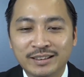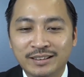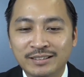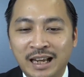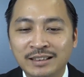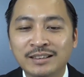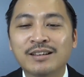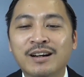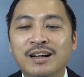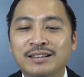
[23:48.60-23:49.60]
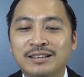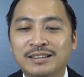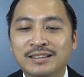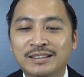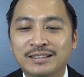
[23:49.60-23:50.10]
nắn đường
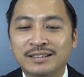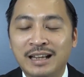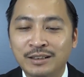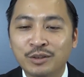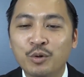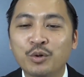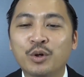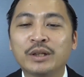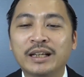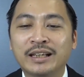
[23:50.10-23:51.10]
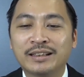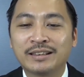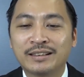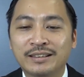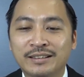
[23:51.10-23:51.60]
nắn khu đô thị
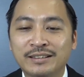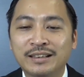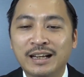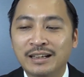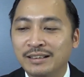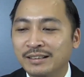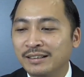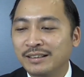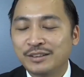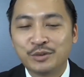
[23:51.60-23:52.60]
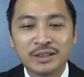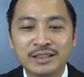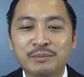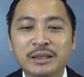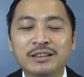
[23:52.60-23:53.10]
đấy chưa chuyện đấy
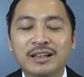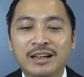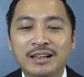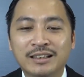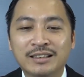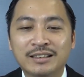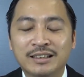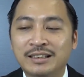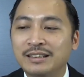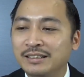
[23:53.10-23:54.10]
rất bình thường đấy.